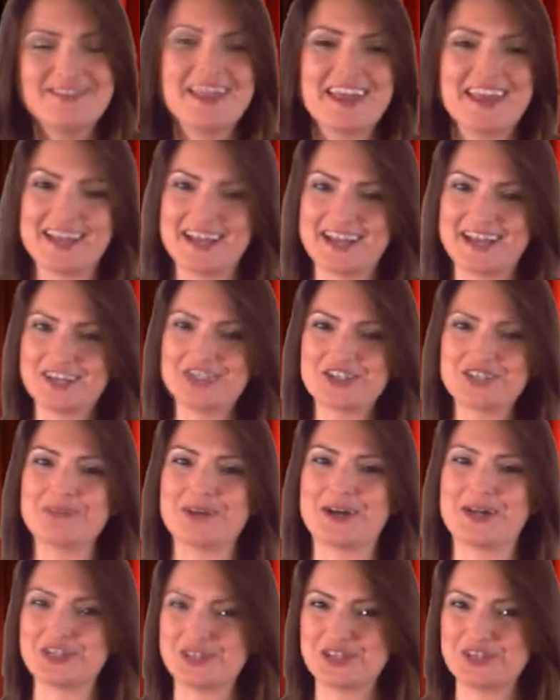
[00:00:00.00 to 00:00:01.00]
ve enerjik
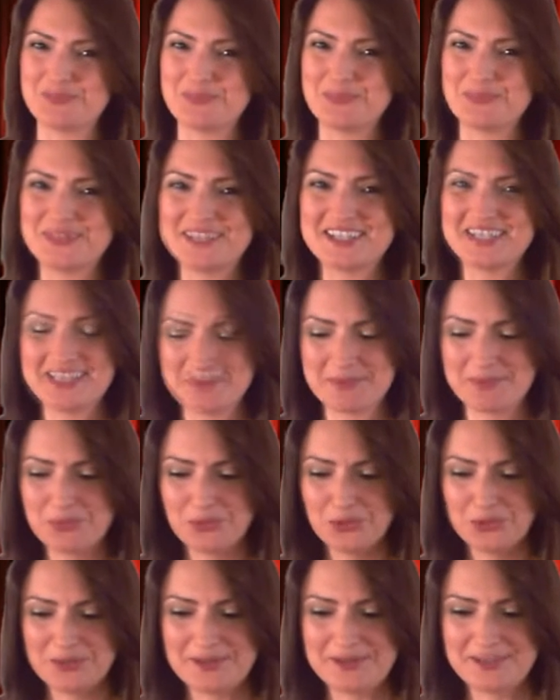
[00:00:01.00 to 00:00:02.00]
başlamamıza sebep
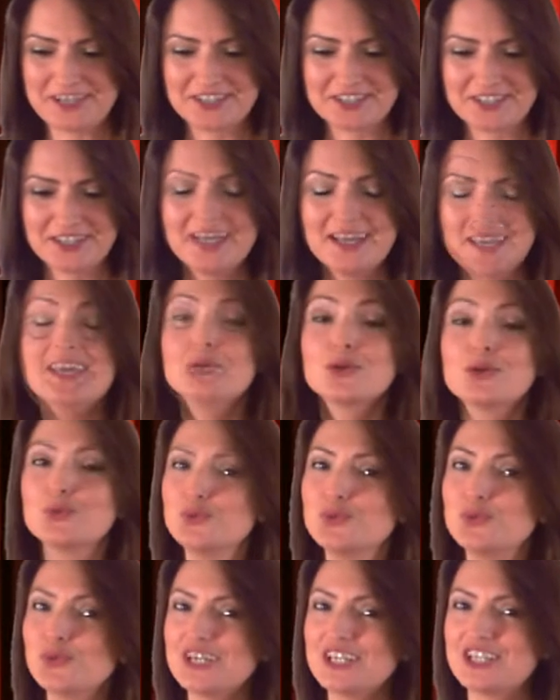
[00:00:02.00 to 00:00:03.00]
olabilir.
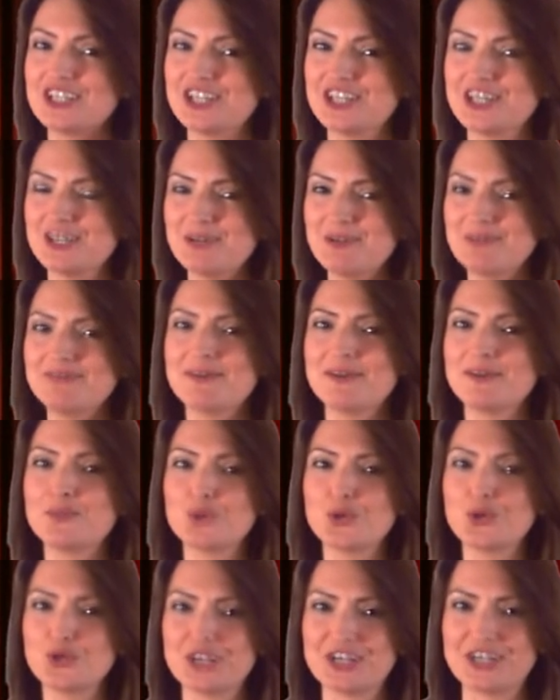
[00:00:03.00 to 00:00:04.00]
Günlük işlerimiz ve
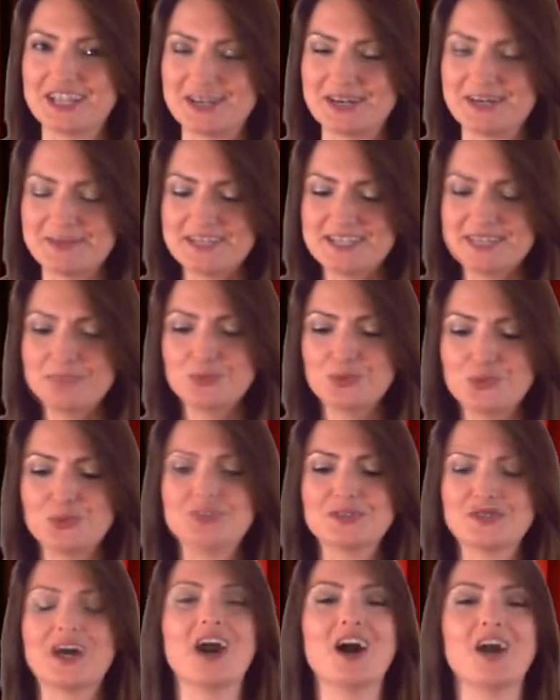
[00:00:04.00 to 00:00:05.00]
projelerimize
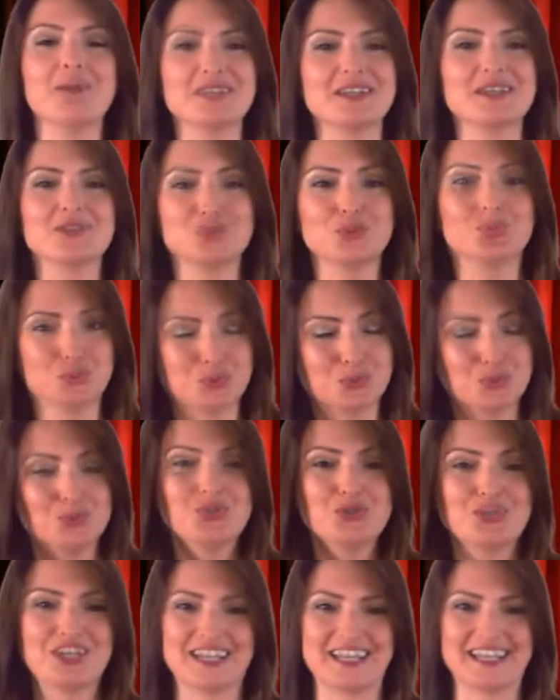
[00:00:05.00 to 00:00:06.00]
bugün daha bir
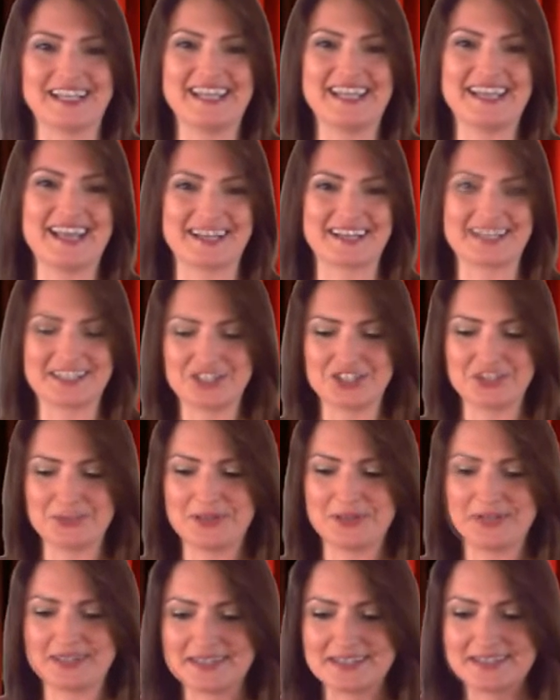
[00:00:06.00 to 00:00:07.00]
tutkulu şekilde
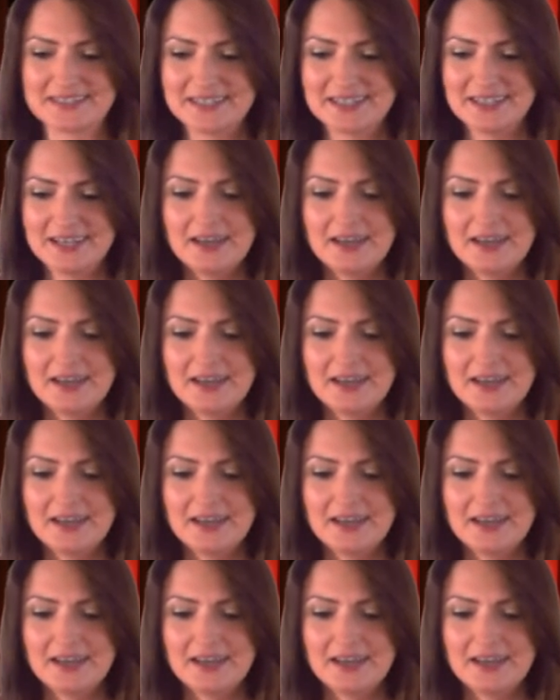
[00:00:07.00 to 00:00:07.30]
yaklaşabiliriz.